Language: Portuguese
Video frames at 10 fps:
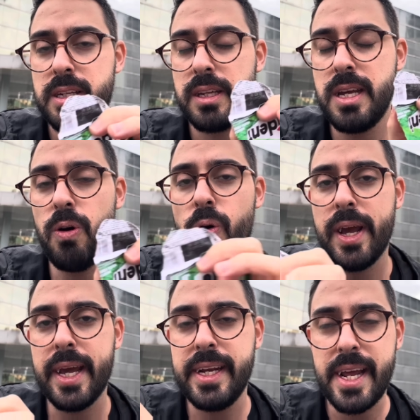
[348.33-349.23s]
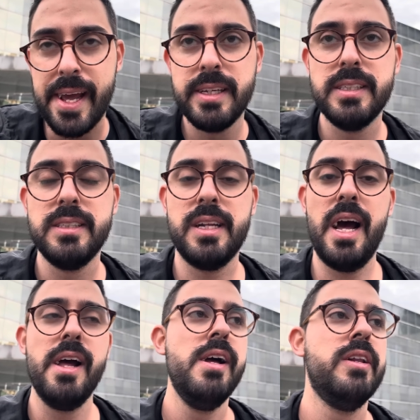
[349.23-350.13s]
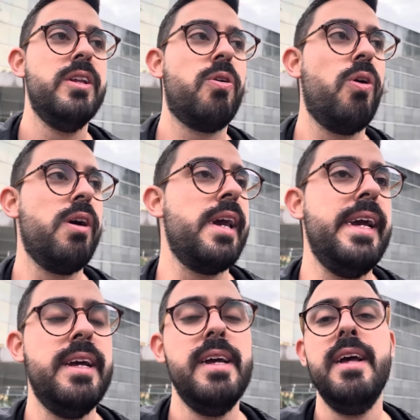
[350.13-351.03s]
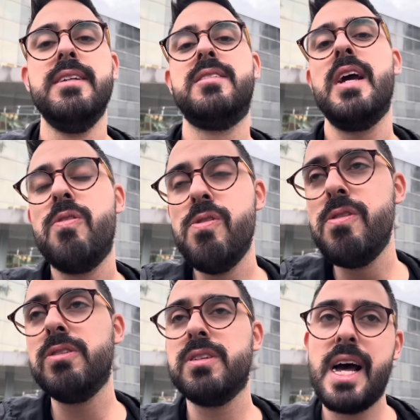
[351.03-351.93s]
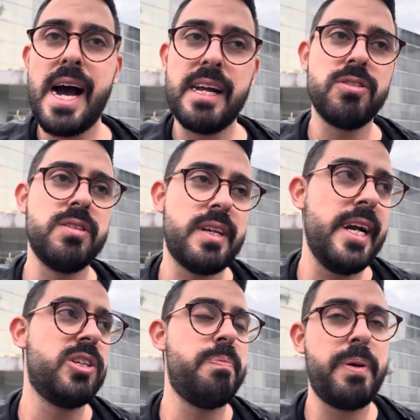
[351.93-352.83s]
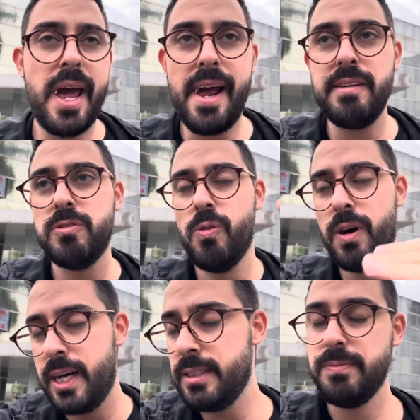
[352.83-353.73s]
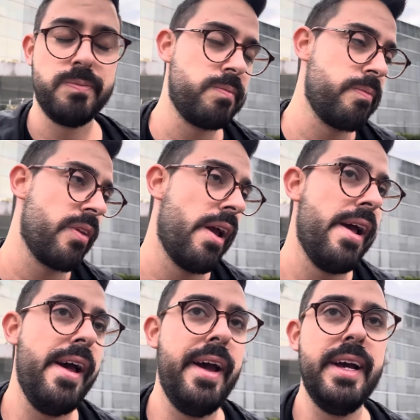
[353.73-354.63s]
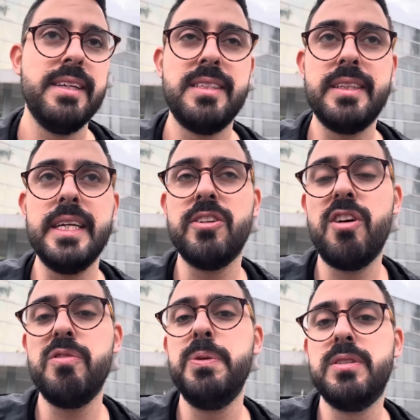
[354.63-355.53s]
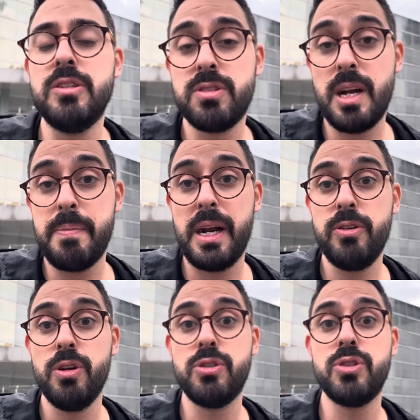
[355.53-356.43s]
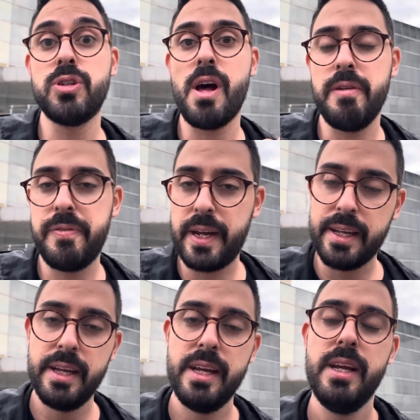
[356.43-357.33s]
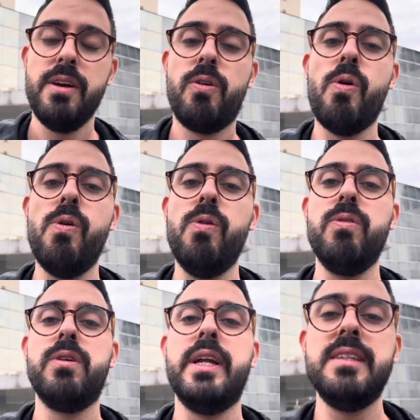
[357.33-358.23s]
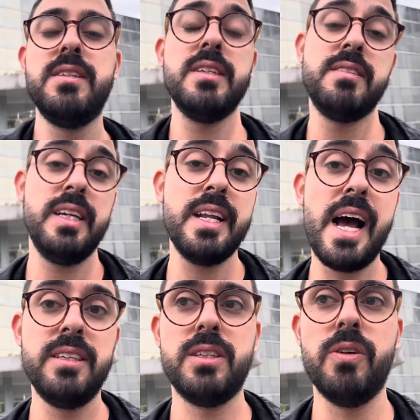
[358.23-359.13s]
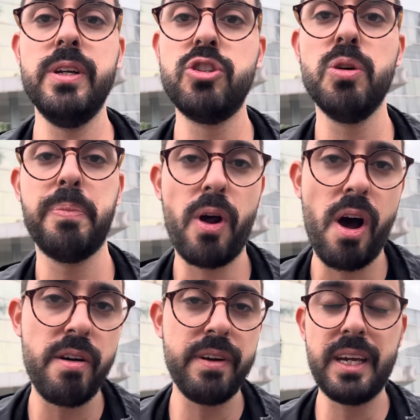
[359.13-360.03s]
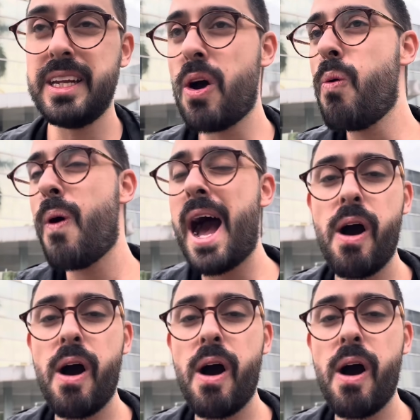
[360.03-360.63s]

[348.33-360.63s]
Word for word: E-O-N-E. Tá? Eu coloquei, segundo dados do site prev-one, é, 79% dos trabalhadores sofrem com crise de ansiedade. Então, isso prova que não há